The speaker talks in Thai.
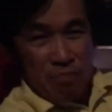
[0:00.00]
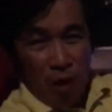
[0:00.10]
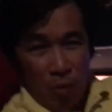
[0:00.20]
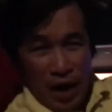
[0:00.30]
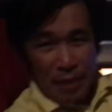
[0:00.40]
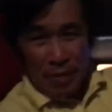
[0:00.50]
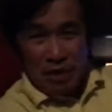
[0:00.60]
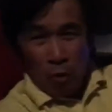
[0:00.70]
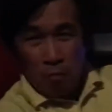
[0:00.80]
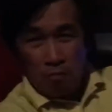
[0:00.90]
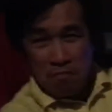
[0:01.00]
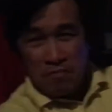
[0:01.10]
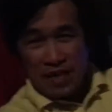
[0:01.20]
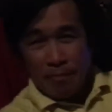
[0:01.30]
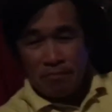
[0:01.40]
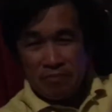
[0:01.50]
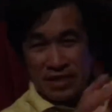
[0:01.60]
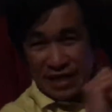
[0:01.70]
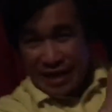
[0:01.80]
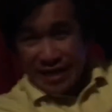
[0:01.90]
บอกว่ามันคุ้มกับ
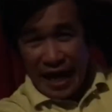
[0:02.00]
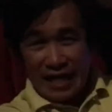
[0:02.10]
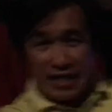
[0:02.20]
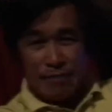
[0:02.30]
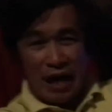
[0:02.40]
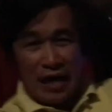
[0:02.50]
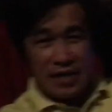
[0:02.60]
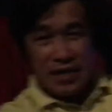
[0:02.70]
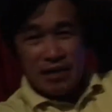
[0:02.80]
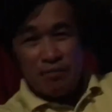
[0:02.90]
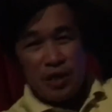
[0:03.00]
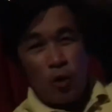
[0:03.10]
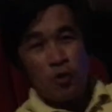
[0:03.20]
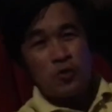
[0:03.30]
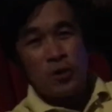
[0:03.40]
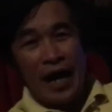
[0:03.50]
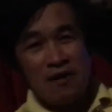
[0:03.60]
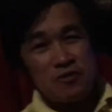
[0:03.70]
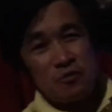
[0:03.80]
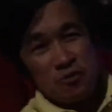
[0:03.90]
คะแนนนี้ไหมพี่โอดูแล้
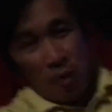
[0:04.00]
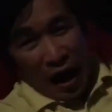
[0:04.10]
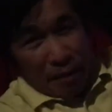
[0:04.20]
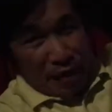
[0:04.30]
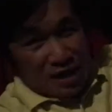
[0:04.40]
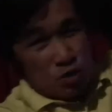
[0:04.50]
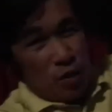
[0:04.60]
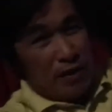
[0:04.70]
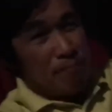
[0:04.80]
วดูโรง IMAX ด้วย